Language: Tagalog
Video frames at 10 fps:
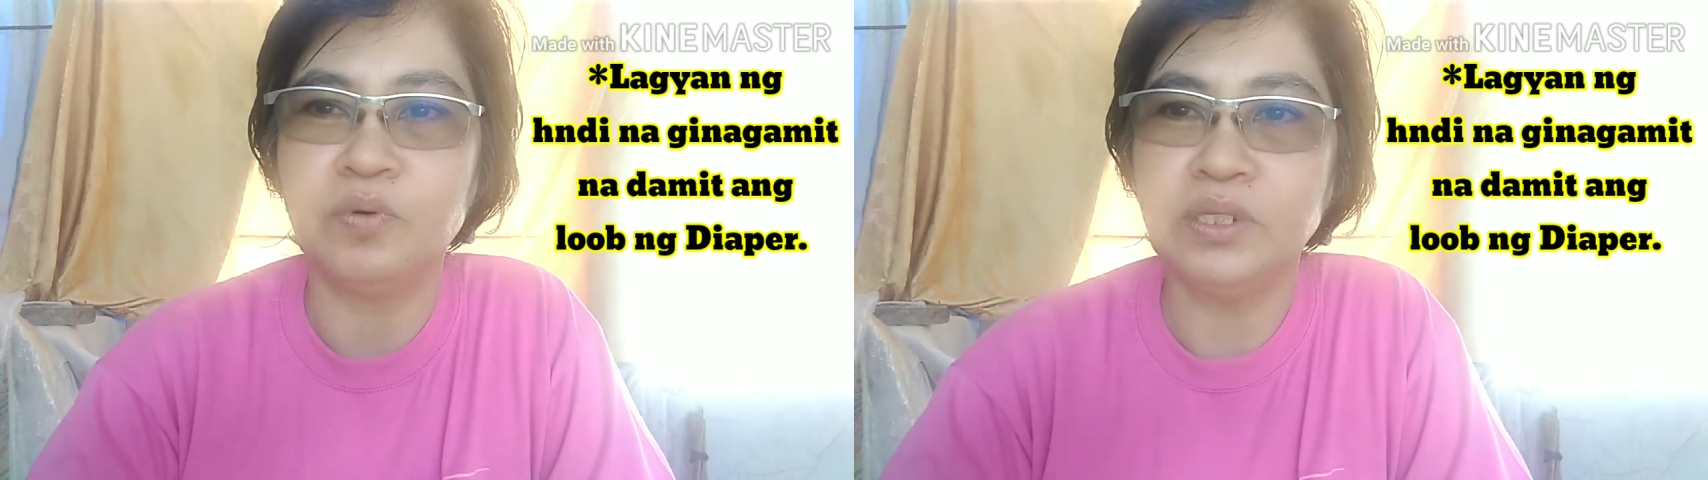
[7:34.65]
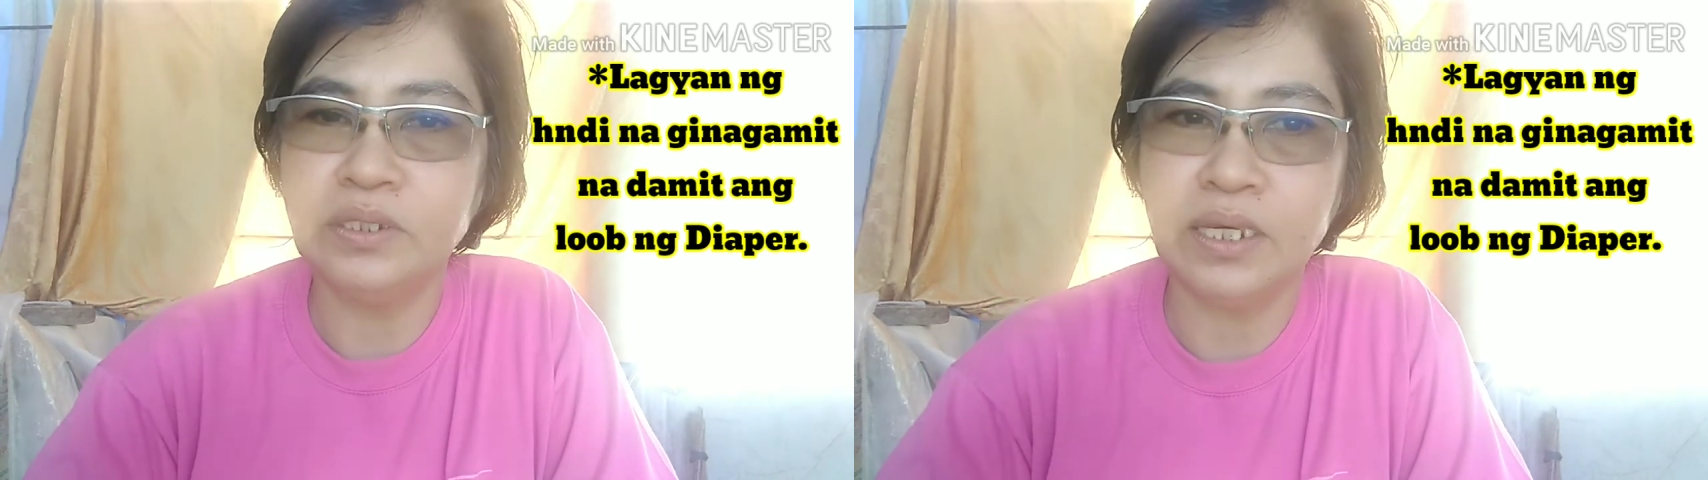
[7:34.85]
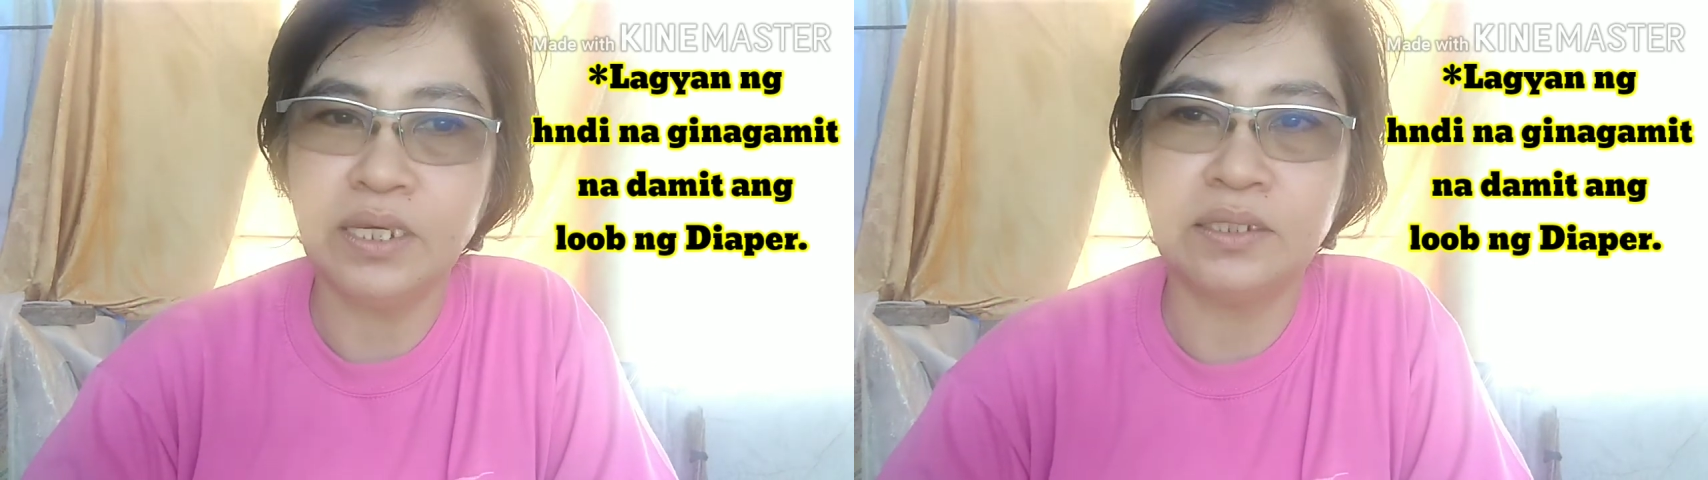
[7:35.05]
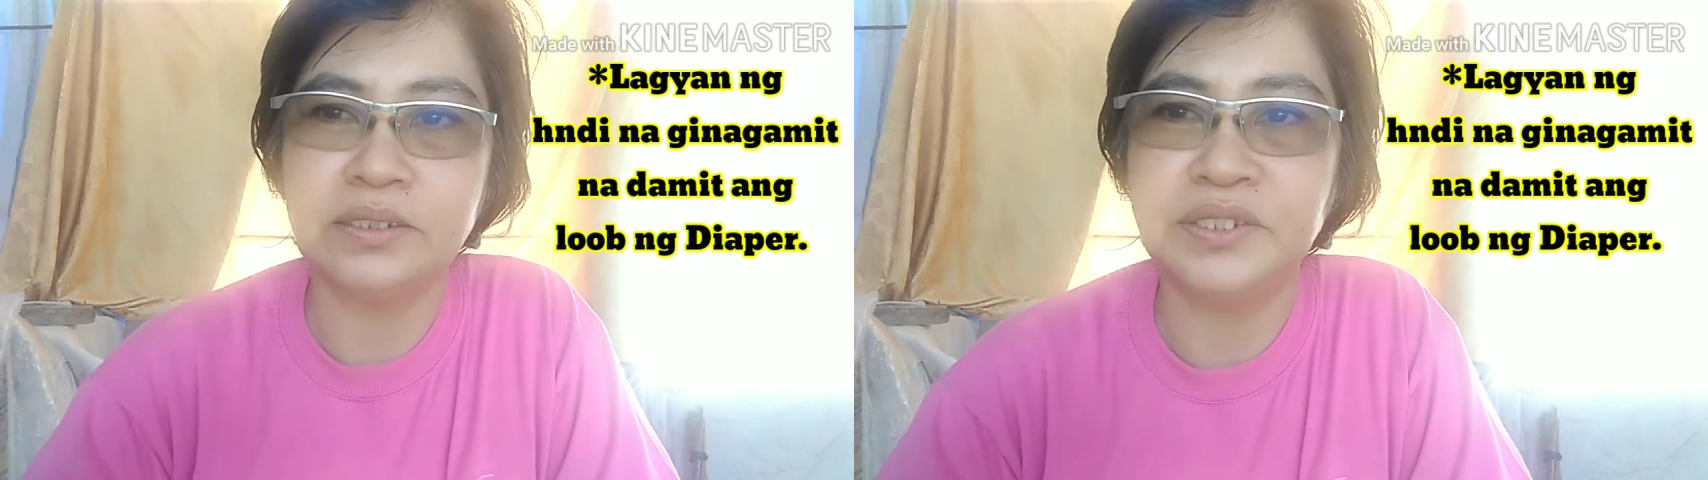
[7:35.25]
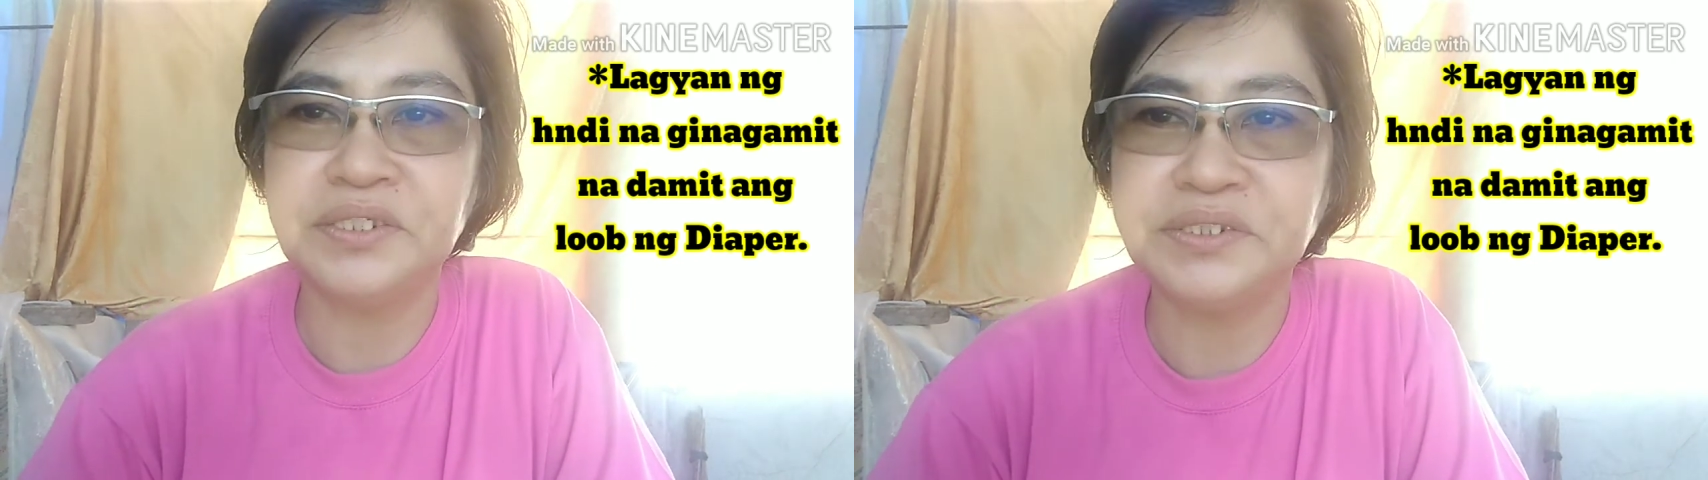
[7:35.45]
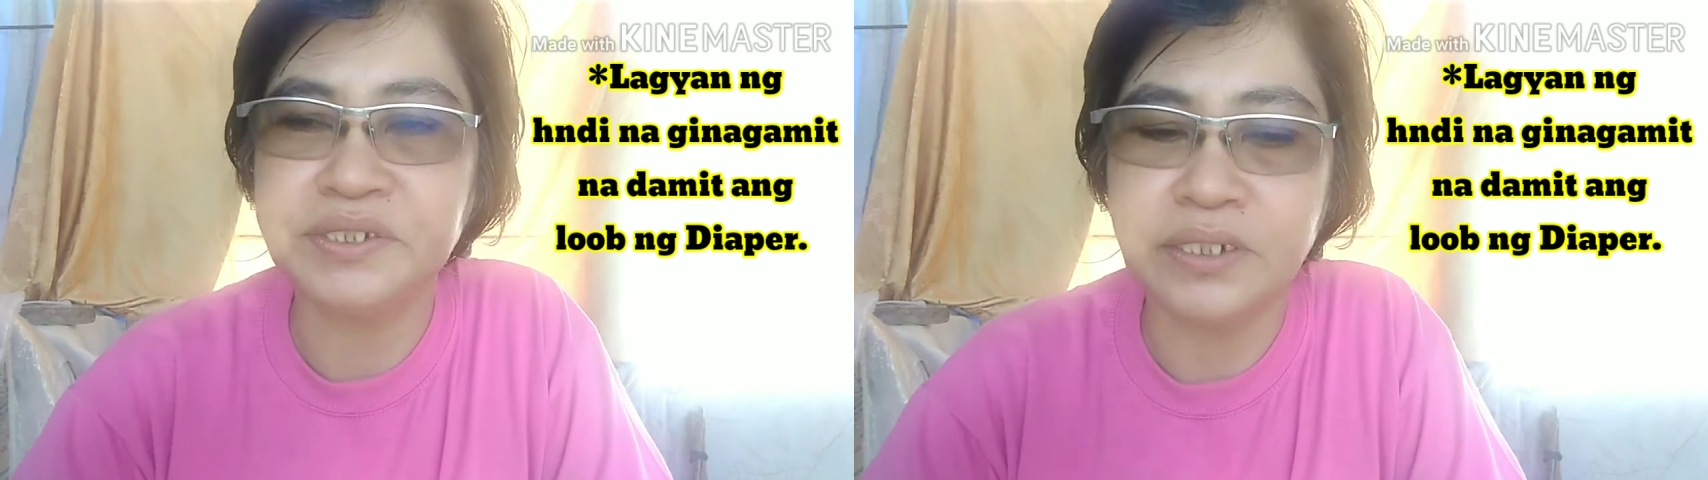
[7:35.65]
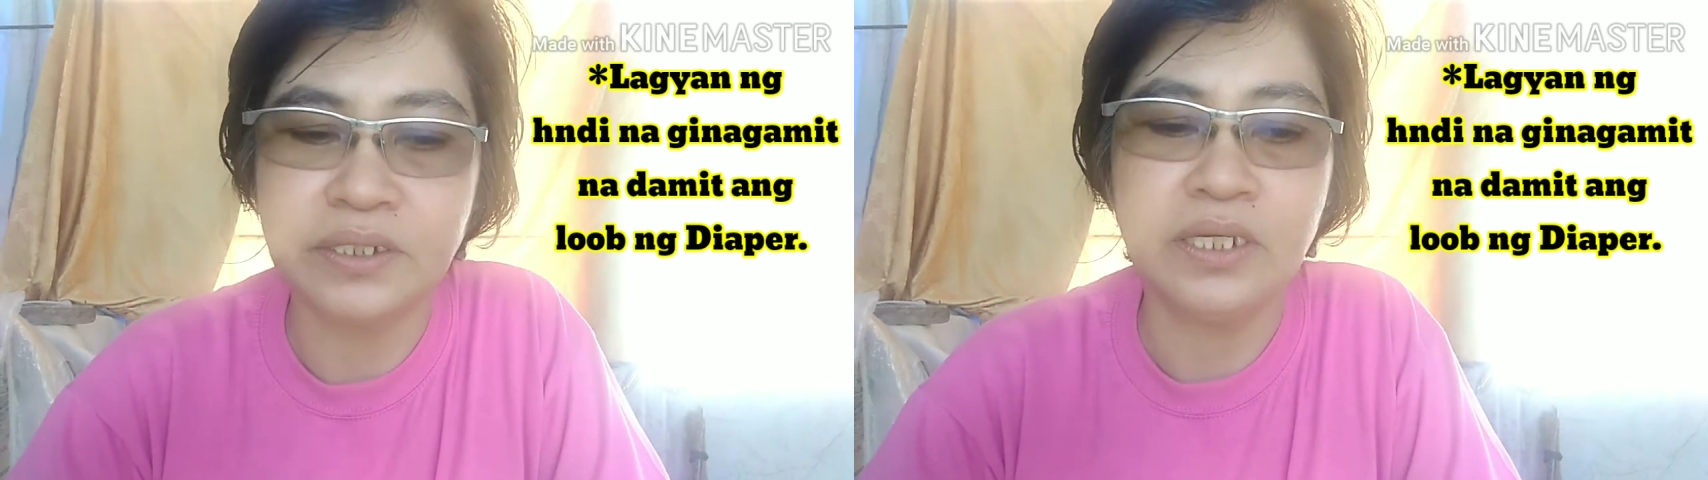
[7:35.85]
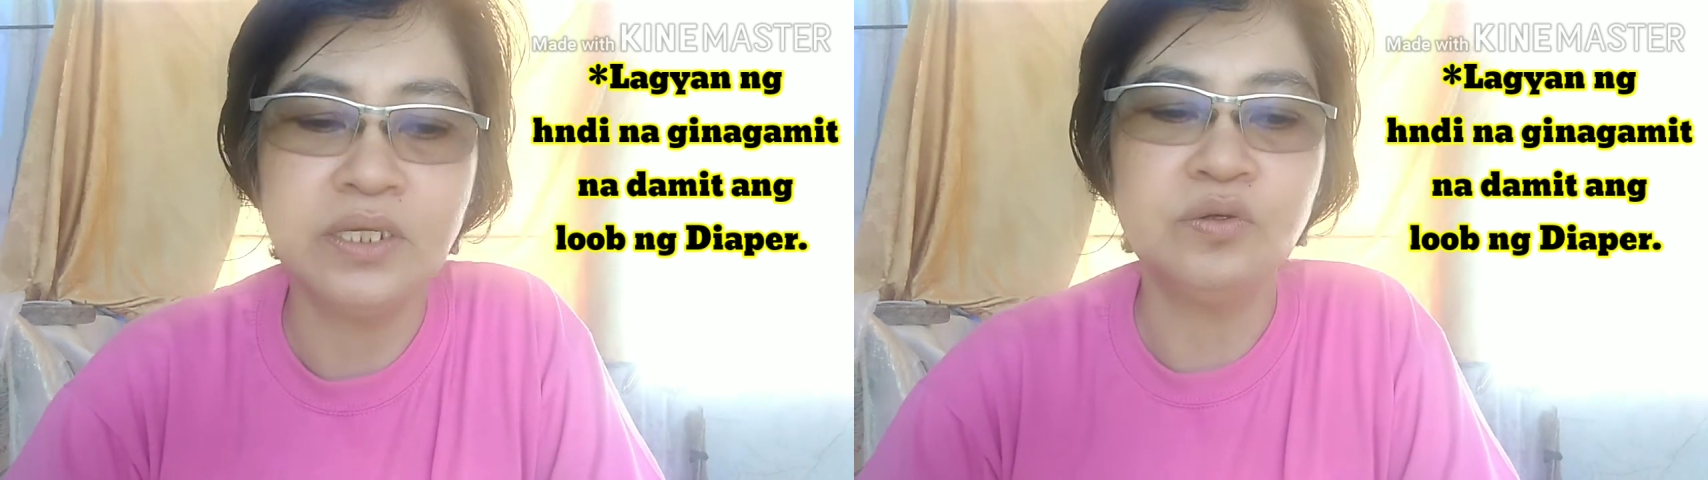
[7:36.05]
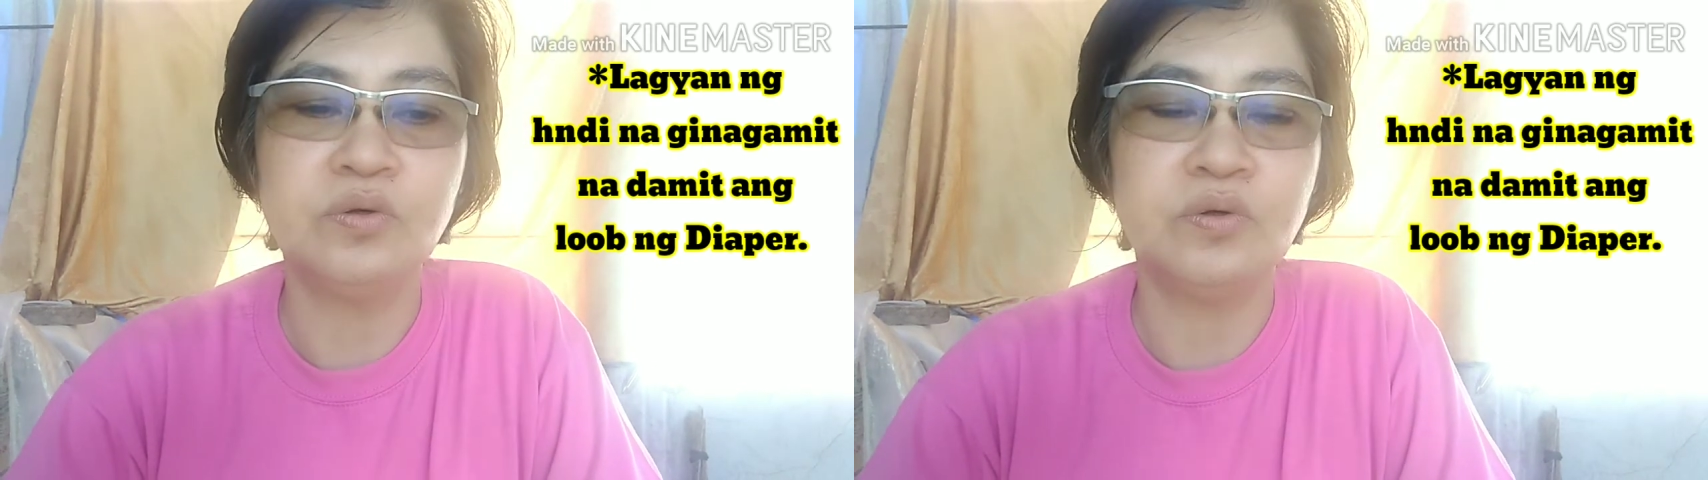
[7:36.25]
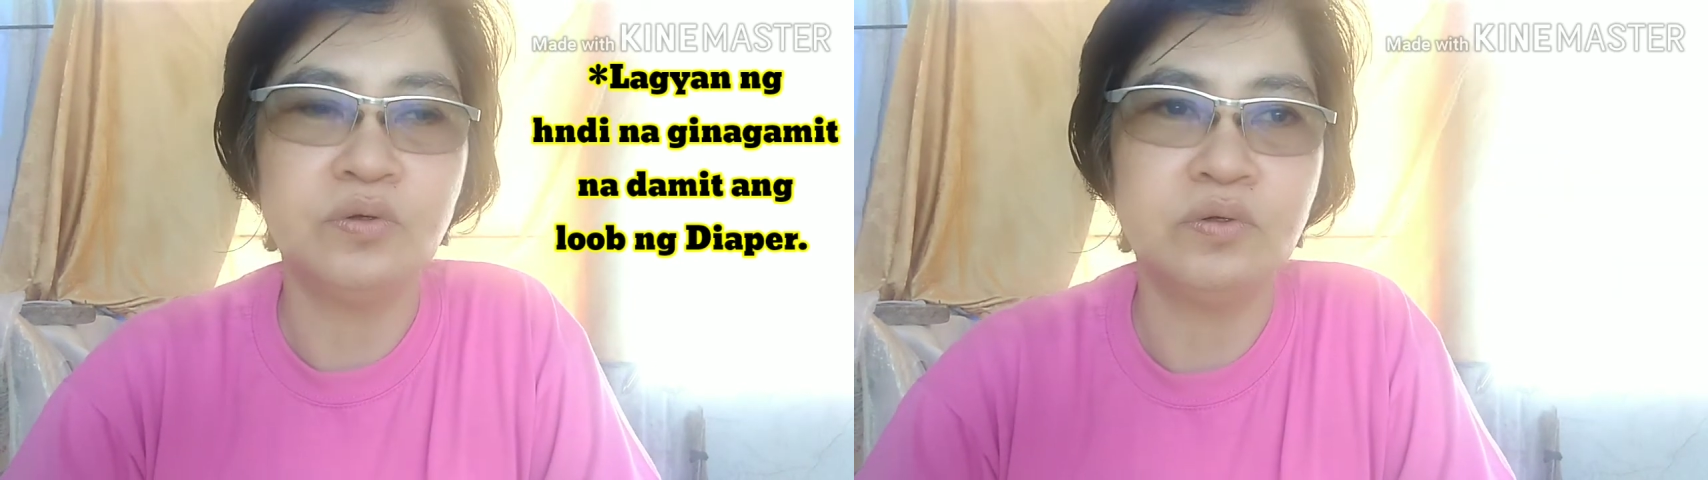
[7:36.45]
Kung hindi, t-shirt ninyo,